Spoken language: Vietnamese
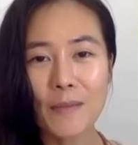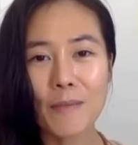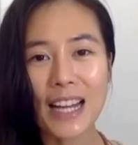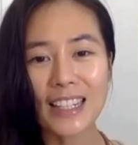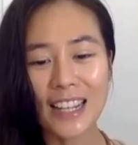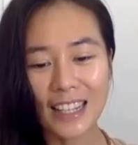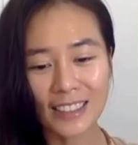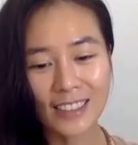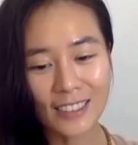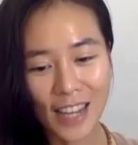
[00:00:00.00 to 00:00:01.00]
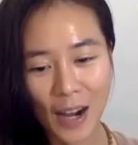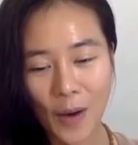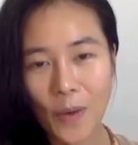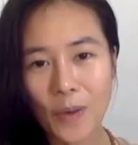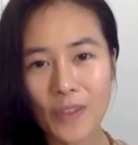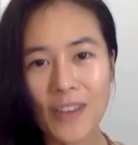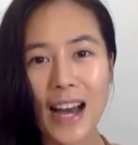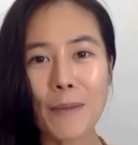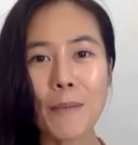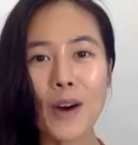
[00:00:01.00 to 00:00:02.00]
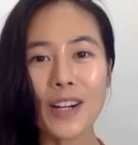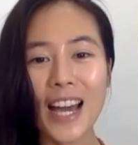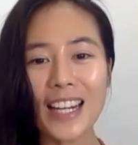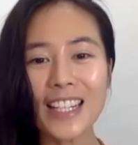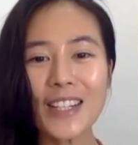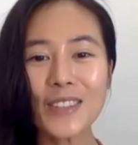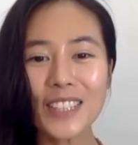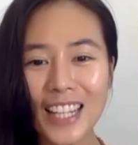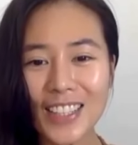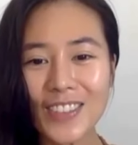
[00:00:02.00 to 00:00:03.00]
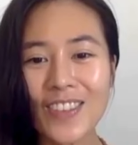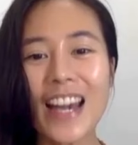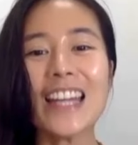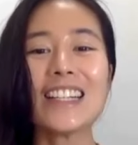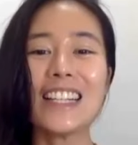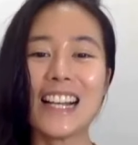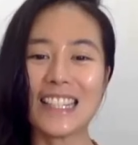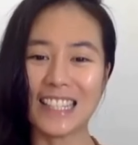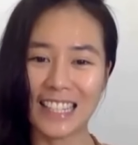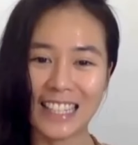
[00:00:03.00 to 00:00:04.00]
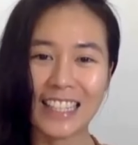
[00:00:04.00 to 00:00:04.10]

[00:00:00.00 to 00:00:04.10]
bạn đến từ đâu và món ăn yêu thích của Henry là gì